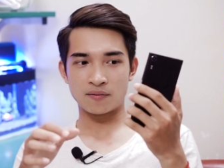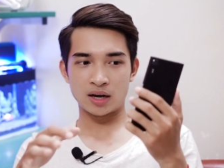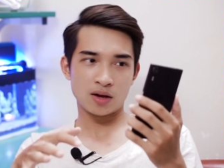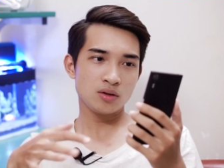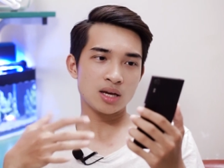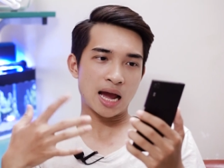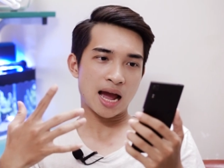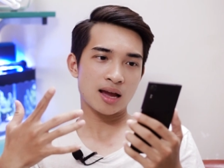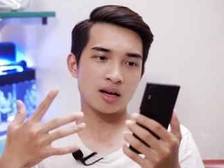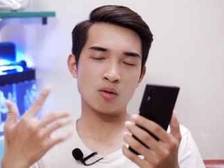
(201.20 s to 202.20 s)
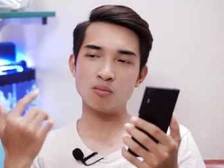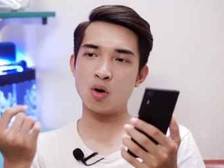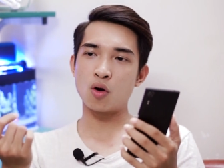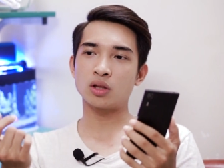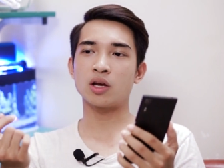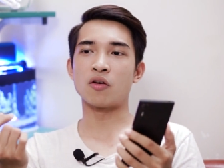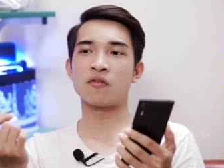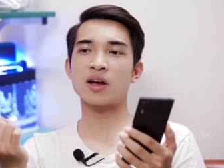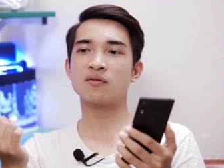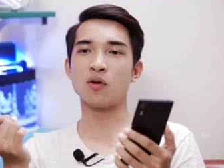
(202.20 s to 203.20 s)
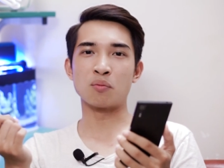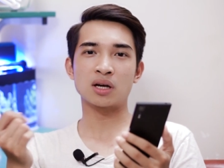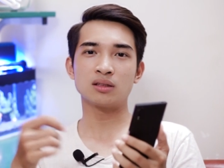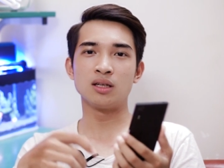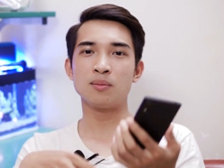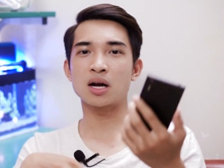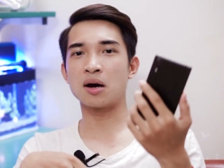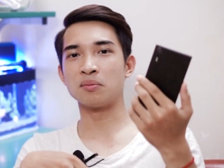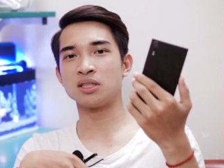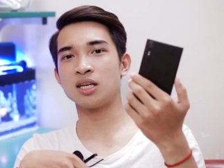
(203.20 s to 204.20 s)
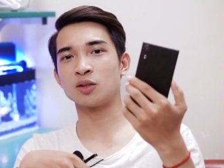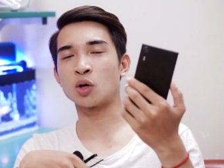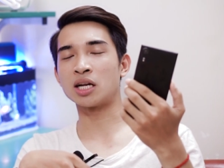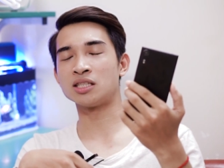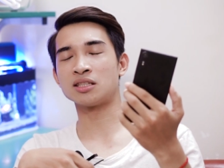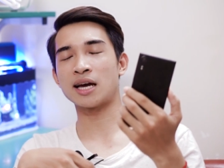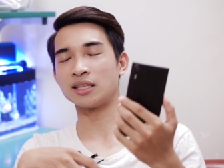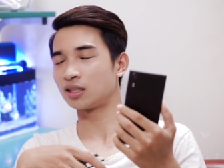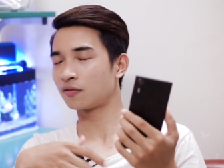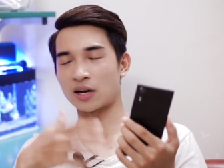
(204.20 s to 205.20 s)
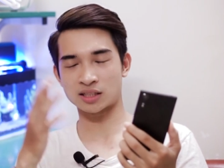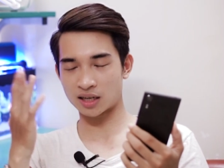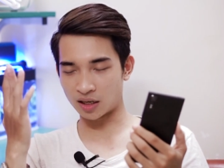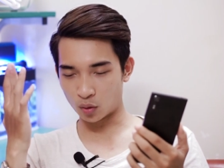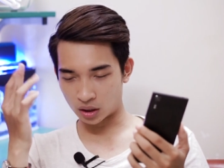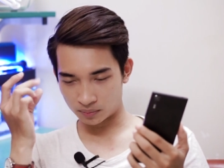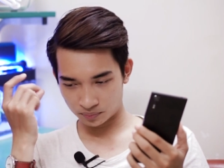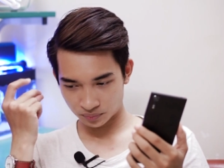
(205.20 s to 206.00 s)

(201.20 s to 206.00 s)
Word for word: Và nếu như ai đóng bộ thì kiểu vét vùng các thứ mà cầm cái chiếc điện thoại này trên tay thì cũng phải xác định luôn.